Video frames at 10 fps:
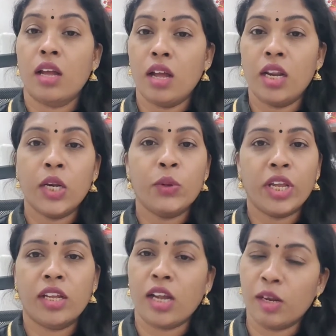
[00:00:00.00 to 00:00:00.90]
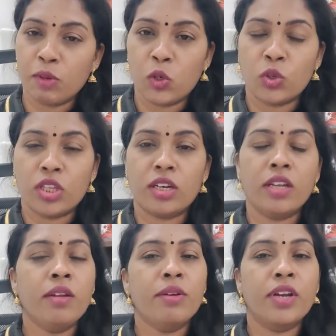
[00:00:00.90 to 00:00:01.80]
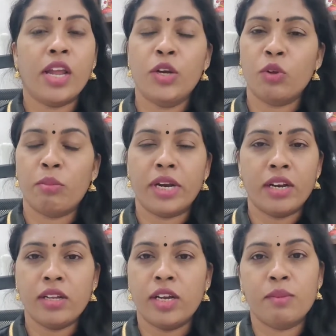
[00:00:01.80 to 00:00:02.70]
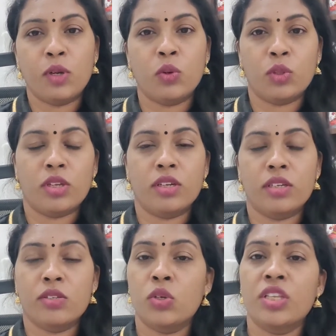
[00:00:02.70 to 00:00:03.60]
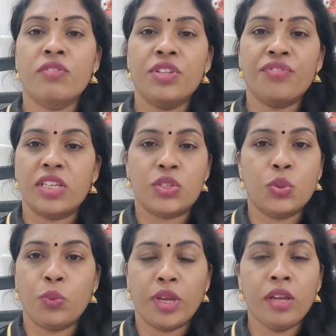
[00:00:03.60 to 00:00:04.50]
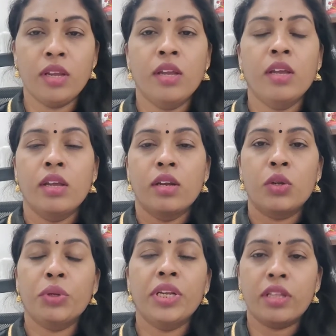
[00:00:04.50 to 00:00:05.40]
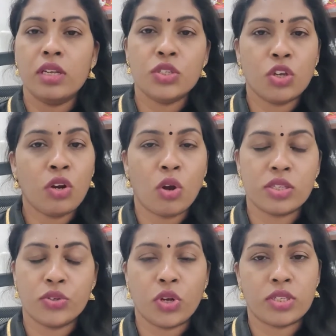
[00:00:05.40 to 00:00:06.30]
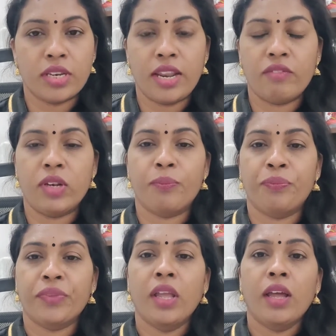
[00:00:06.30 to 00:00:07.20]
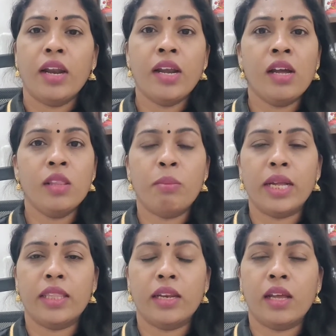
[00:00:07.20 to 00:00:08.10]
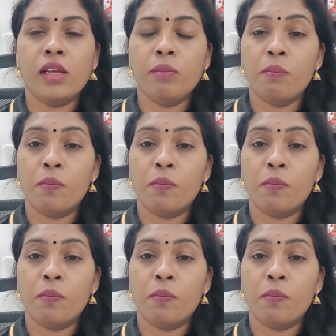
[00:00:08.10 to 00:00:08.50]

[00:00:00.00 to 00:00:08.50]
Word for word: காலையில் ஒரு எக் கண்டிப்பாக கொடுத்துருங்க நைட் ஒரு பண்ணனா கண்டிப்பாக கொடுத்துருங்க ஸோ இது வந்து ஃபஸ்ட்டு வே டு இன்க்ரீஸ் யுவர் ஆக்சிடாக்சின் லெவல் ரெண்டாவது பார்த்தீங்கன்னா